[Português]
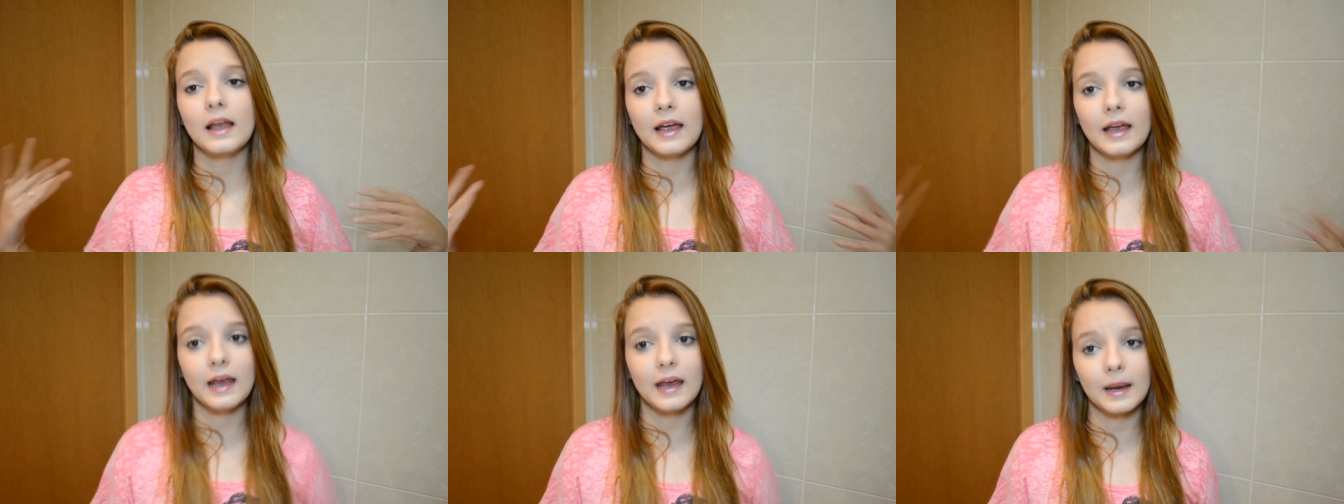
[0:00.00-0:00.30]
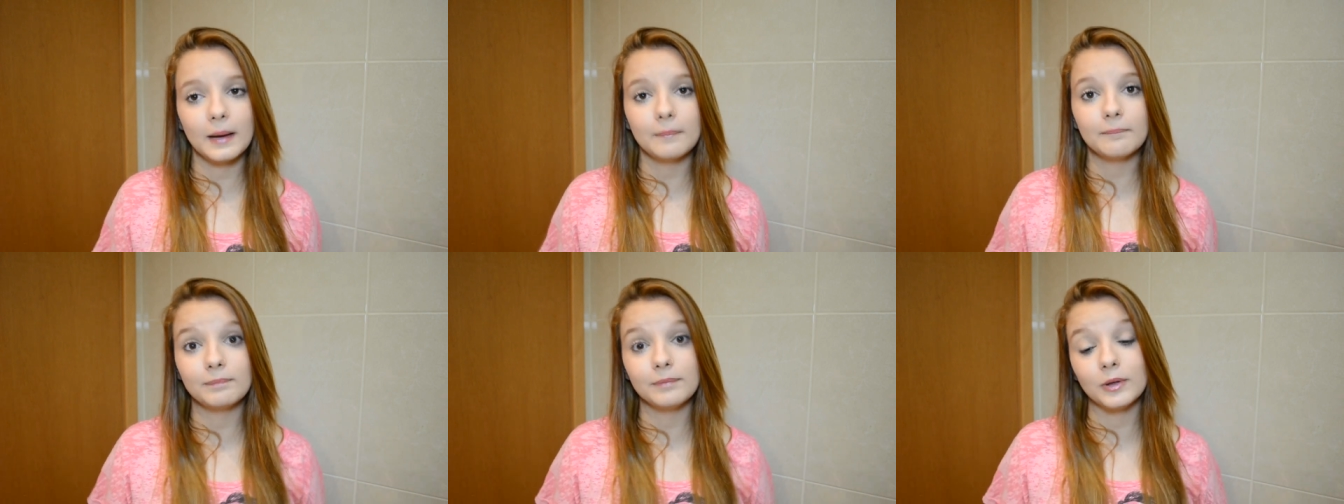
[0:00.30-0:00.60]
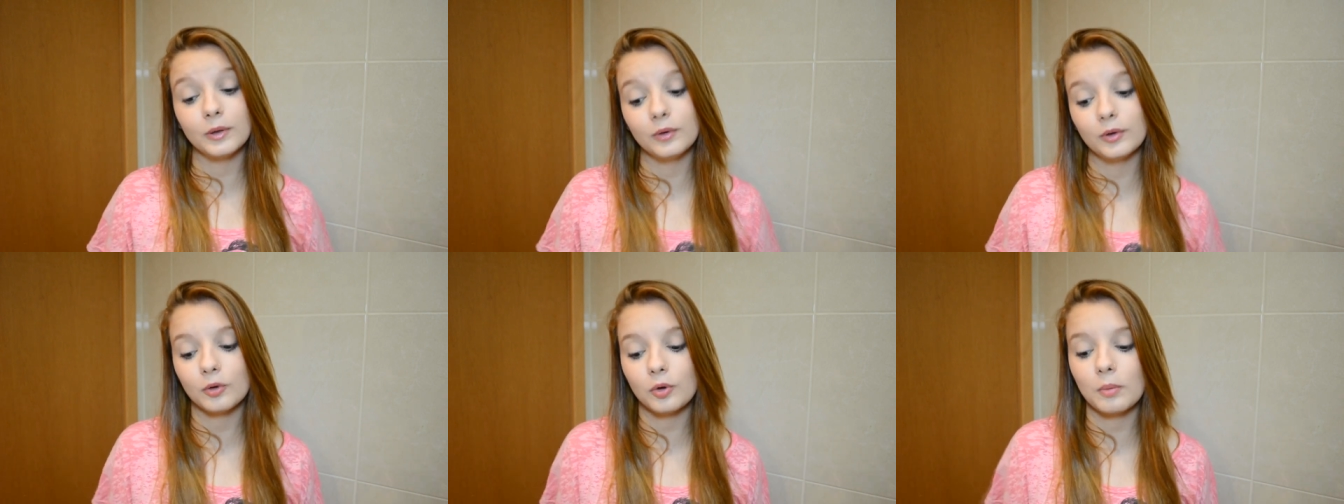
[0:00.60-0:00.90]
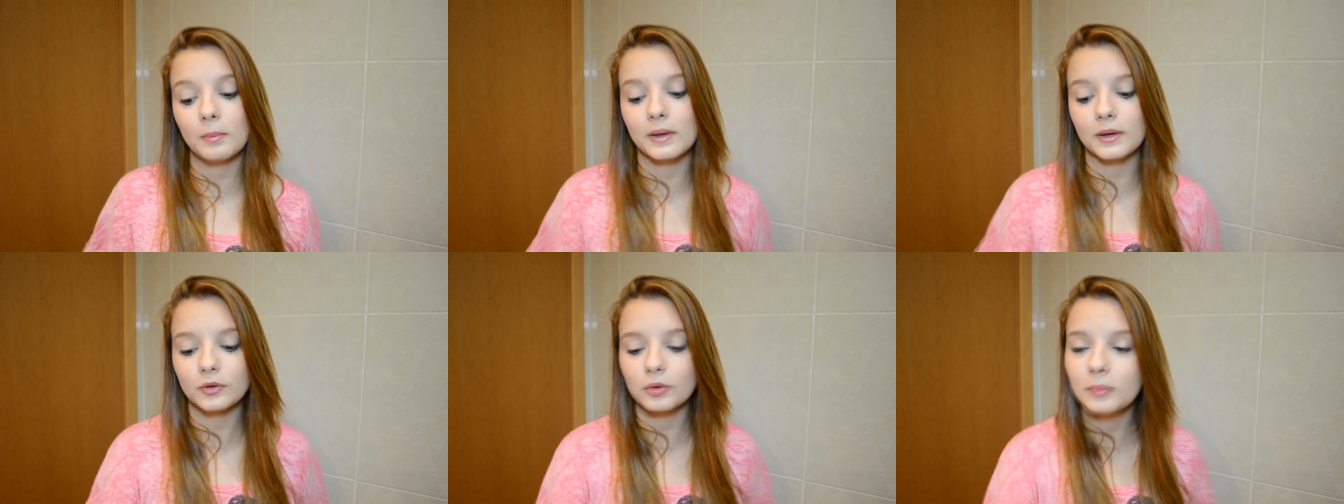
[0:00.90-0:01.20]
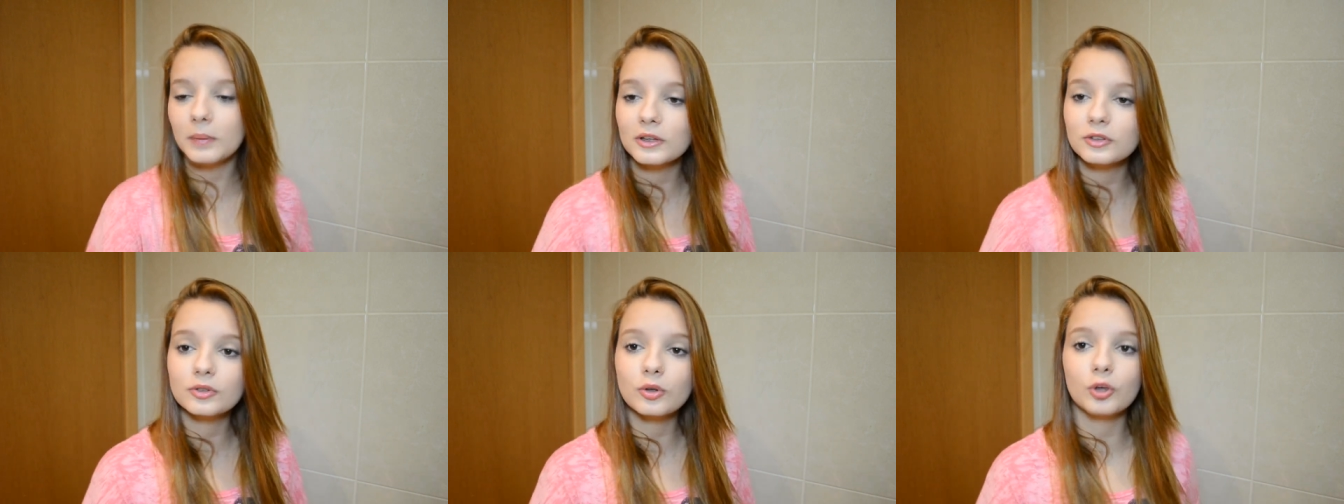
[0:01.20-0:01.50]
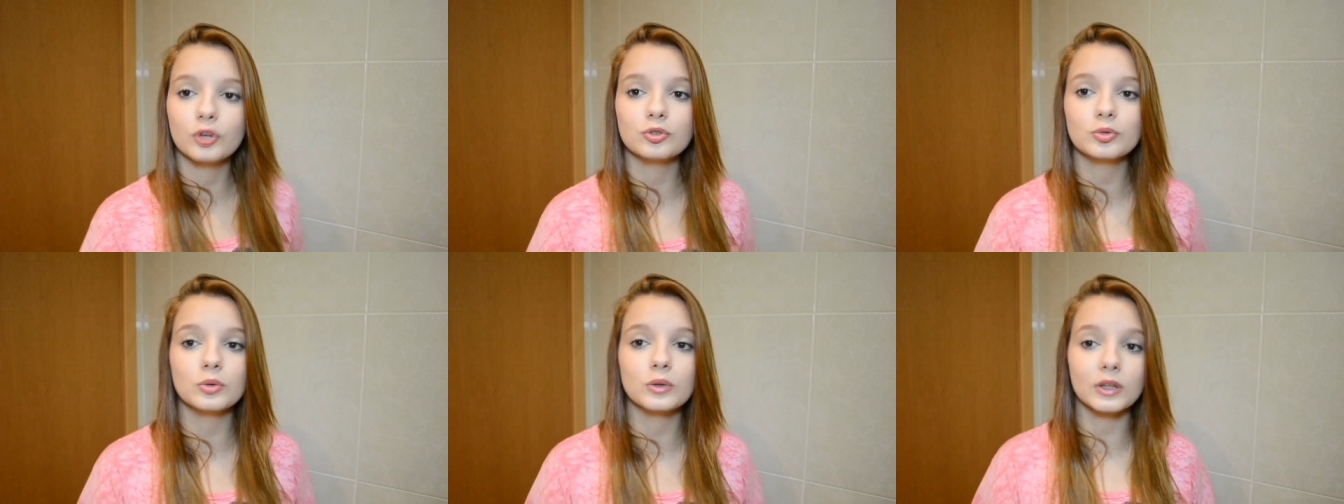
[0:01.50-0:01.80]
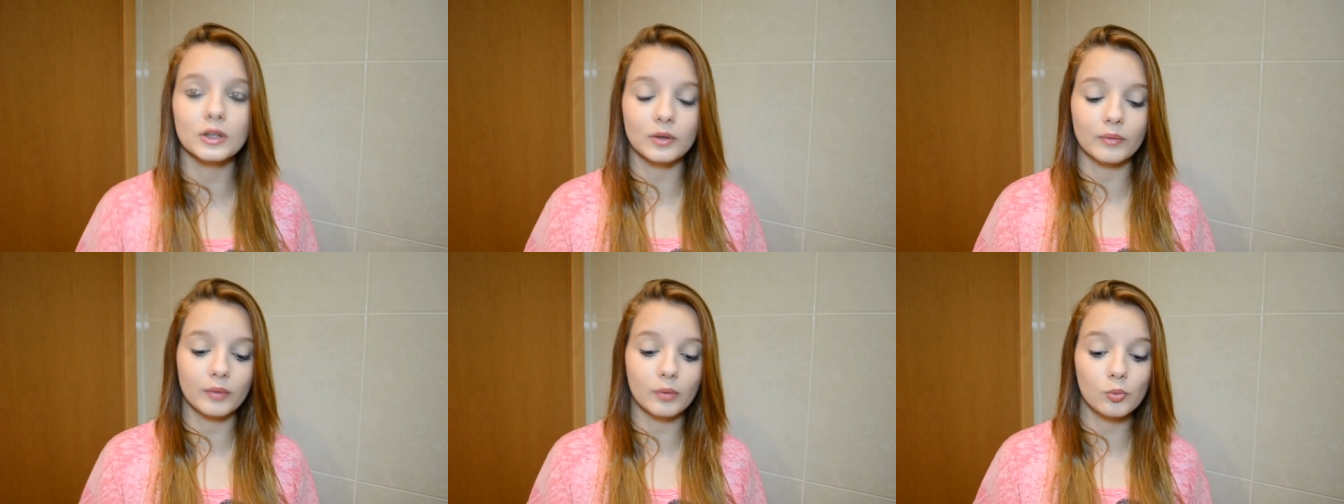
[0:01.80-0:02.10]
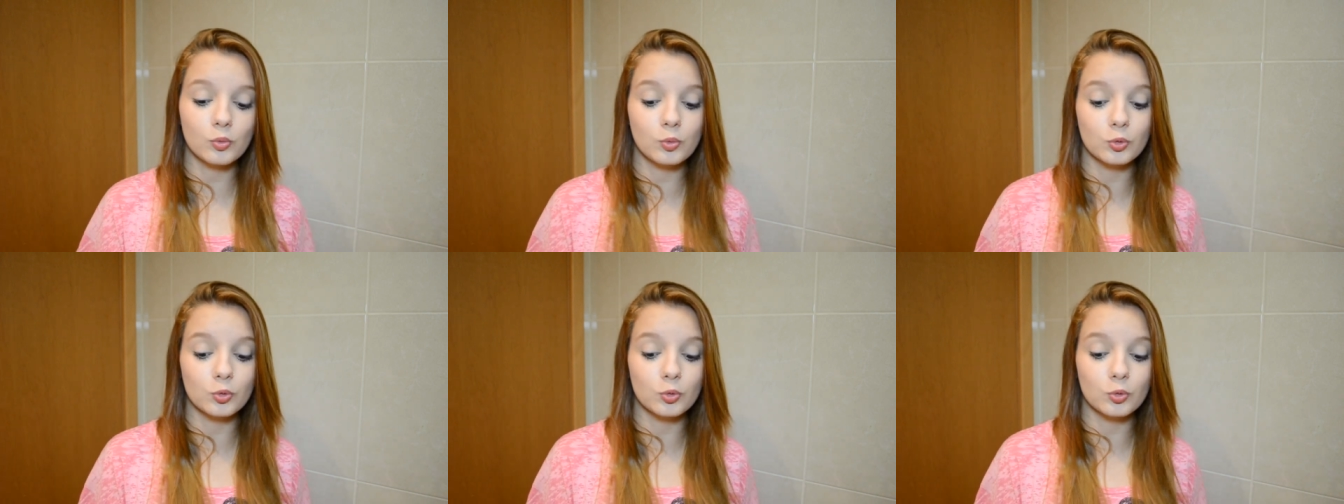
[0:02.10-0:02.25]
É, eu recomendo, mas lógico que não é um